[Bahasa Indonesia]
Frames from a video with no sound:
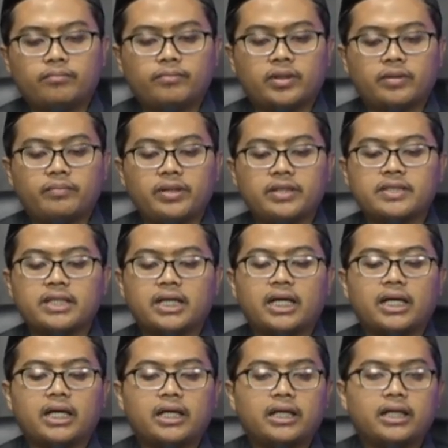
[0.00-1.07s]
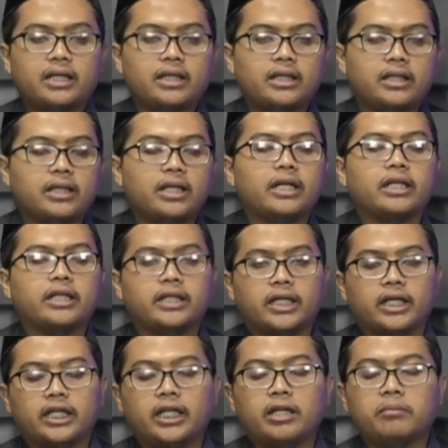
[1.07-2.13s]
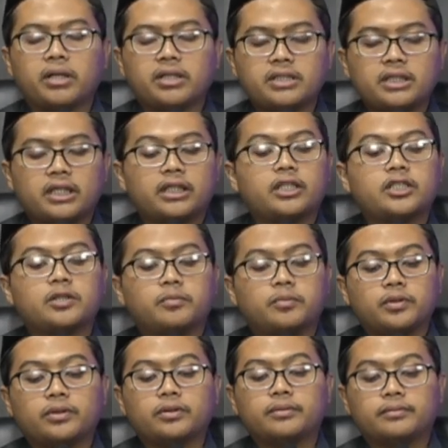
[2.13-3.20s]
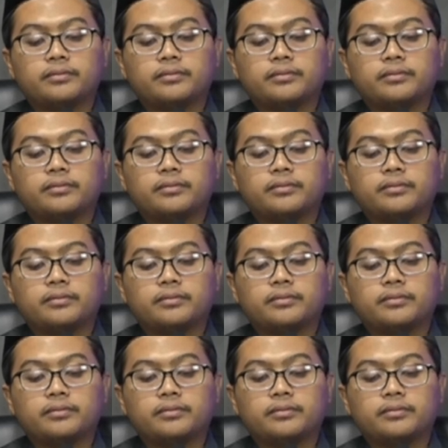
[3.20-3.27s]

berpisah darinya, dari maksiat tersebut.